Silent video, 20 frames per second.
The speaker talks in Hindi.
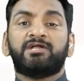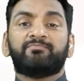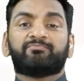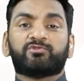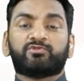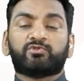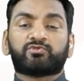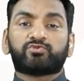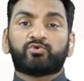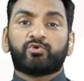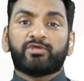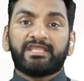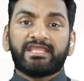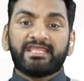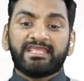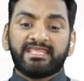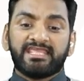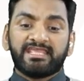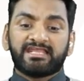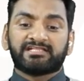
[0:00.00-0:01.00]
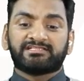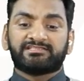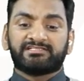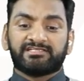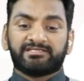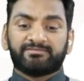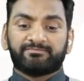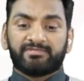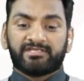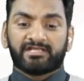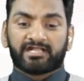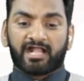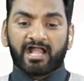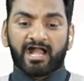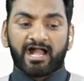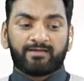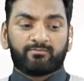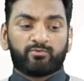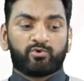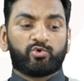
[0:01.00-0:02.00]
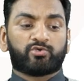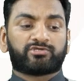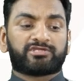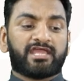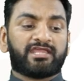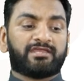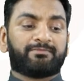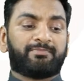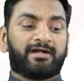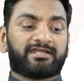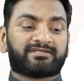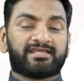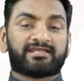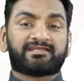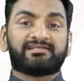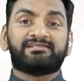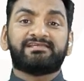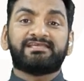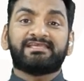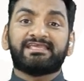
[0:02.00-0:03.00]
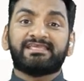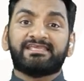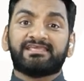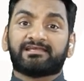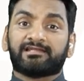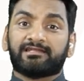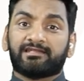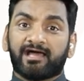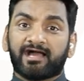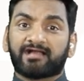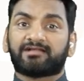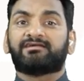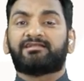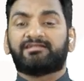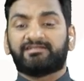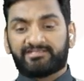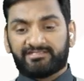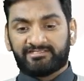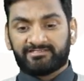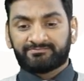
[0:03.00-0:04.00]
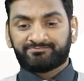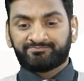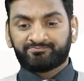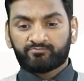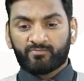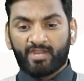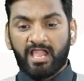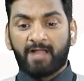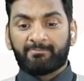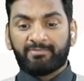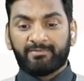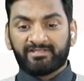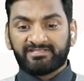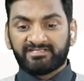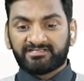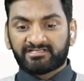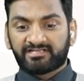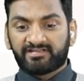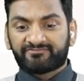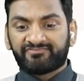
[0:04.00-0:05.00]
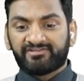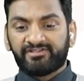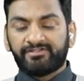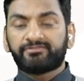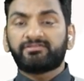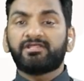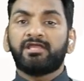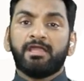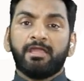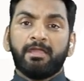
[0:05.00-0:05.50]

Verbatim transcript: तो दोस्तों एक दिन में काम होता है बाटा के लिए एक लाख घंटे आप इमेजिन करना फ्रेंड्स